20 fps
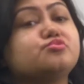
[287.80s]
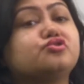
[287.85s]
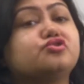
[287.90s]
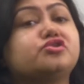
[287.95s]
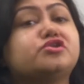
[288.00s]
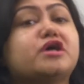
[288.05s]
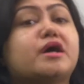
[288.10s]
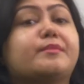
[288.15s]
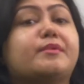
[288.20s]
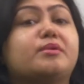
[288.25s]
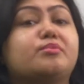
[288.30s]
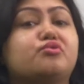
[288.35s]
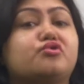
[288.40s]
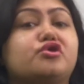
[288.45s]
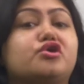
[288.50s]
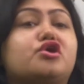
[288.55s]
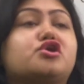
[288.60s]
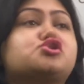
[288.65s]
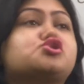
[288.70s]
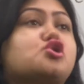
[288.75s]
মধ্যে আমার
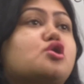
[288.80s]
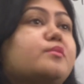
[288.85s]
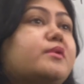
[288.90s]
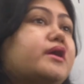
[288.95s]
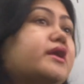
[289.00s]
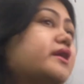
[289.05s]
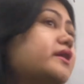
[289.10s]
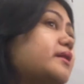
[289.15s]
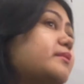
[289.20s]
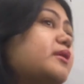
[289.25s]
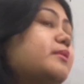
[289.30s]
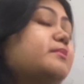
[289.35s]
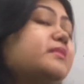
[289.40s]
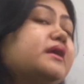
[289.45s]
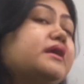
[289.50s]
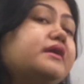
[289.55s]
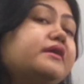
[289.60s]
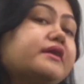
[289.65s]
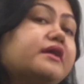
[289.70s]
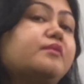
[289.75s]
মনে হয় সবার আগে আমার
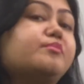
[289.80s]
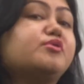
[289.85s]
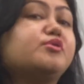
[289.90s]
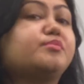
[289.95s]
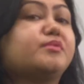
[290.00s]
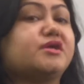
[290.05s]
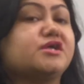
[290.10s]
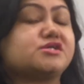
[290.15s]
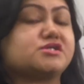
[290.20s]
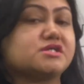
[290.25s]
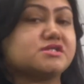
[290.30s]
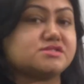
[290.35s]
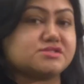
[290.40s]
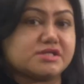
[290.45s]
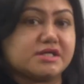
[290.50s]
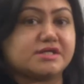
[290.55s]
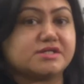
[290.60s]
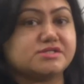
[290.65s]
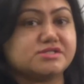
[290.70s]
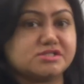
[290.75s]
মেন্টাল প্রিপারেশান
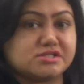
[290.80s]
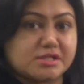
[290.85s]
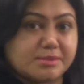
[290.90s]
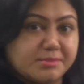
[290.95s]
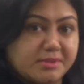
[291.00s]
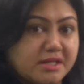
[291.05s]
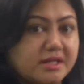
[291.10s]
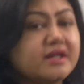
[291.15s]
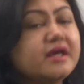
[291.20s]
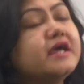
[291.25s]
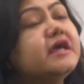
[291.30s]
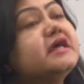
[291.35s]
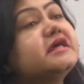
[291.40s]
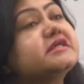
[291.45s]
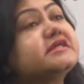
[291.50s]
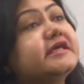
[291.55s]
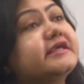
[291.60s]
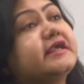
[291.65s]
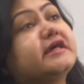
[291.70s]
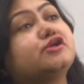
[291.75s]
স্ট্র্যাটেজিটা মেন
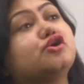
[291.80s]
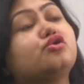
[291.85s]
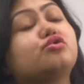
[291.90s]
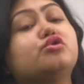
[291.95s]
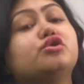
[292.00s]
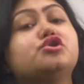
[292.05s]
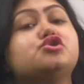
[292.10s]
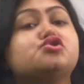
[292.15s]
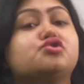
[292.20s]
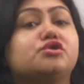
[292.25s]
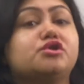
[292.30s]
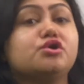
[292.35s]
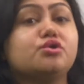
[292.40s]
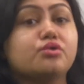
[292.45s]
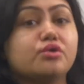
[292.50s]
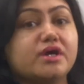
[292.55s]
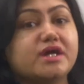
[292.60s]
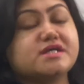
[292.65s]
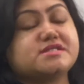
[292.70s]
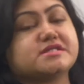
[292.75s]
সেটা যখন যদি
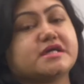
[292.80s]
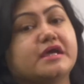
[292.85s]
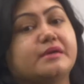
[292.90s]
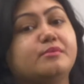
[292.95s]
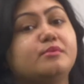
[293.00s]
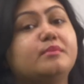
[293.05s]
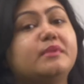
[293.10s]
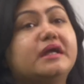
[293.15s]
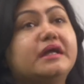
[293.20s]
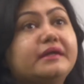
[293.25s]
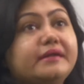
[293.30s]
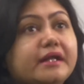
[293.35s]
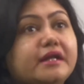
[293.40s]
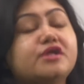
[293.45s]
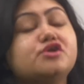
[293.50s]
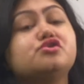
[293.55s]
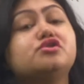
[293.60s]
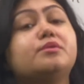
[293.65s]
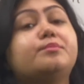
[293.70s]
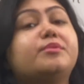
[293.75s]
হয়ে যায় আমি মেন্টালি
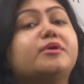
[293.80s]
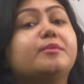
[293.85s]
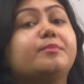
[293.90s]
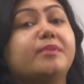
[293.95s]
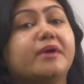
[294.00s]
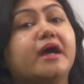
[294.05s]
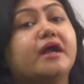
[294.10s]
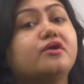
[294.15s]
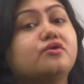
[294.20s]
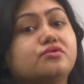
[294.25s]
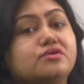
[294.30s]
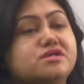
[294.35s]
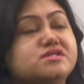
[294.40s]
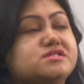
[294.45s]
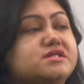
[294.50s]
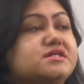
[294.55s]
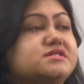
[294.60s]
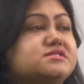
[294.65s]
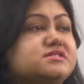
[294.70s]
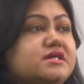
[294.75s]
যদি প্রিপেয়ার হয়ে
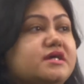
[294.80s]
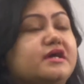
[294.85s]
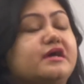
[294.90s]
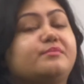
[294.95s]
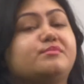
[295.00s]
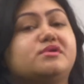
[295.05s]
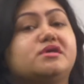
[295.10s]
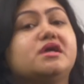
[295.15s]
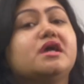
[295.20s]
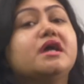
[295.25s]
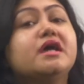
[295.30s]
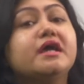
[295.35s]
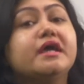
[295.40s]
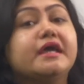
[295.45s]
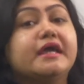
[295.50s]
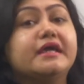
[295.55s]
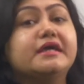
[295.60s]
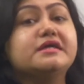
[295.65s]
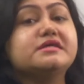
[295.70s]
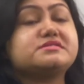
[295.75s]
যাই যে হ্যাঁ আমি
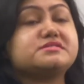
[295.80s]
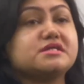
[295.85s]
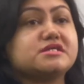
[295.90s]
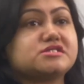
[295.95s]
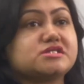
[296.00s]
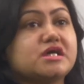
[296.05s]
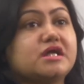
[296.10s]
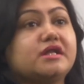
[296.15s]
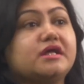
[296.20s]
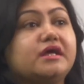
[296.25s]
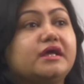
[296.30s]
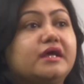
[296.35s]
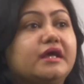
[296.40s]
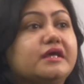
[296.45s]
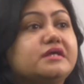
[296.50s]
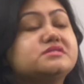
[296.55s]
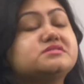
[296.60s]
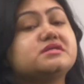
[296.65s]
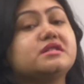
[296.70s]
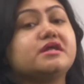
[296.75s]
এই সেশানে
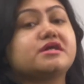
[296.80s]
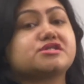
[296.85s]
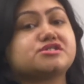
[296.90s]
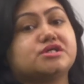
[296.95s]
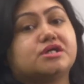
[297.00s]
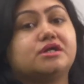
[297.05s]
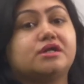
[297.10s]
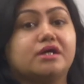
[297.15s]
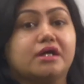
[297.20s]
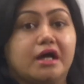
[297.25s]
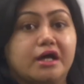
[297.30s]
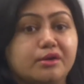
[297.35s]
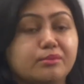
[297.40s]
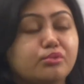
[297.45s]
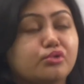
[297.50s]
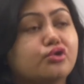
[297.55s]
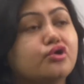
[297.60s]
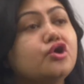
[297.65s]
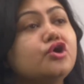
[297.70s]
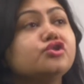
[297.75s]
এই সিলেকশানটা
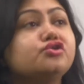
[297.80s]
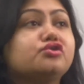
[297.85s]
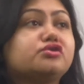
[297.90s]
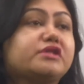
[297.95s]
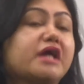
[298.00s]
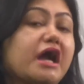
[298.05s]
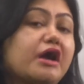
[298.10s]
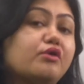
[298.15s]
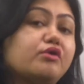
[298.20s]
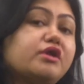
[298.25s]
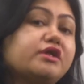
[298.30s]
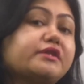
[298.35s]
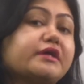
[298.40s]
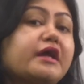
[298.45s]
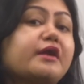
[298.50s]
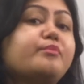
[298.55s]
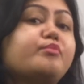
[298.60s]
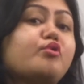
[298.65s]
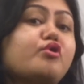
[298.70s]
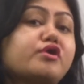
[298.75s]
আনবো তো তাহলে
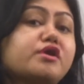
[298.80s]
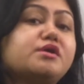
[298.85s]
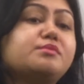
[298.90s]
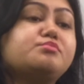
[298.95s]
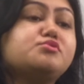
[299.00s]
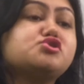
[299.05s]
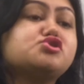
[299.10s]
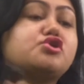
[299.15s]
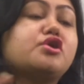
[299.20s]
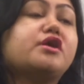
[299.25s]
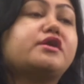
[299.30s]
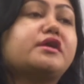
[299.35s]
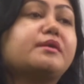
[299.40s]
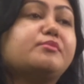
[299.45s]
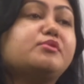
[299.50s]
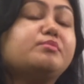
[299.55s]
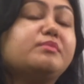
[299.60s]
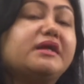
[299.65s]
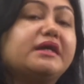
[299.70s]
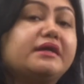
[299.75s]
তার পরের বিষয়টা
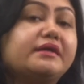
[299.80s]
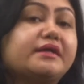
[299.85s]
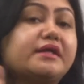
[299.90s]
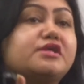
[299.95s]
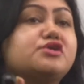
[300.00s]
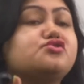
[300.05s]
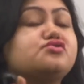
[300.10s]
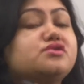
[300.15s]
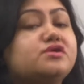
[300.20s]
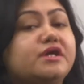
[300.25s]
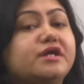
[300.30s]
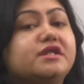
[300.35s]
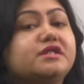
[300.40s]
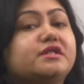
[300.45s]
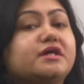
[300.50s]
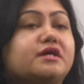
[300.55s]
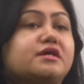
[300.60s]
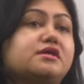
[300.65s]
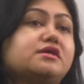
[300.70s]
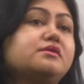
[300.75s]
আমি মেন্টালি যদি রেডি
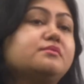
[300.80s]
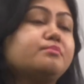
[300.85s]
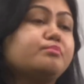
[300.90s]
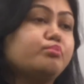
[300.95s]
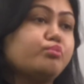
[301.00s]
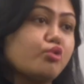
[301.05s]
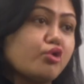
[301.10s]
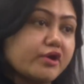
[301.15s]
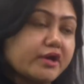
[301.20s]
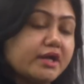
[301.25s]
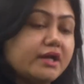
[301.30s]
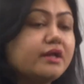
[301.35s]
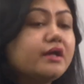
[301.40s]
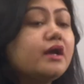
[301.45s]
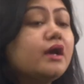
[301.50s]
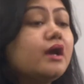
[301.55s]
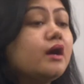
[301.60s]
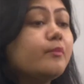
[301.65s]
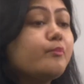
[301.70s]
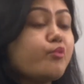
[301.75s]
থাকি পরের
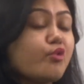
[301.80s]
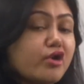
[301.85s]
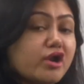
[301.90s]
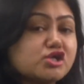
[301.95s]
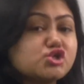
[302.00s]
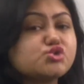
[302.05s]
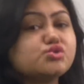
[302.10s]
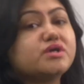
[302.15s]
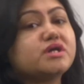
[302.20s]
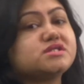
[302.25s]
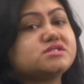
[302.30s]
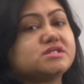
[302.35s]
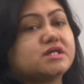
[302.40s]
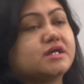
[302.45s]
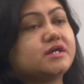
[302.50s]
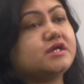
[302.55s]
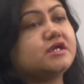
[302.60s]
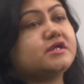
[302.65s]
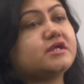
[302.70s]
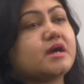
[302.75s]
পড়াশোনা
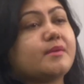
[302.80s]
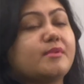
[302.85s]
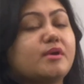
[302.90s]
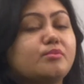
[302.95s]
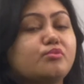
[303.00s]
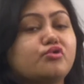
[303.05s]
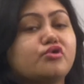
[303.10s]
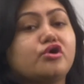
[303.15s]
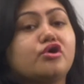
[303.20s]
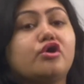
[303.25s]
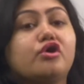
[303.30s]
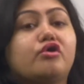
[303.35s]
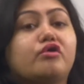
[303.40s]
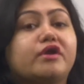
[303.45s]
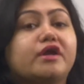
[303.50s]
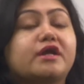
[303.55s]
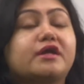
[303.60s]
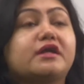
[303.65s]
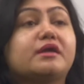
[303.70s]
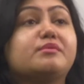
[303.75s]
জার্নিটা আমার মনে হয়
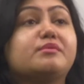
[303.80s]
অনেকটা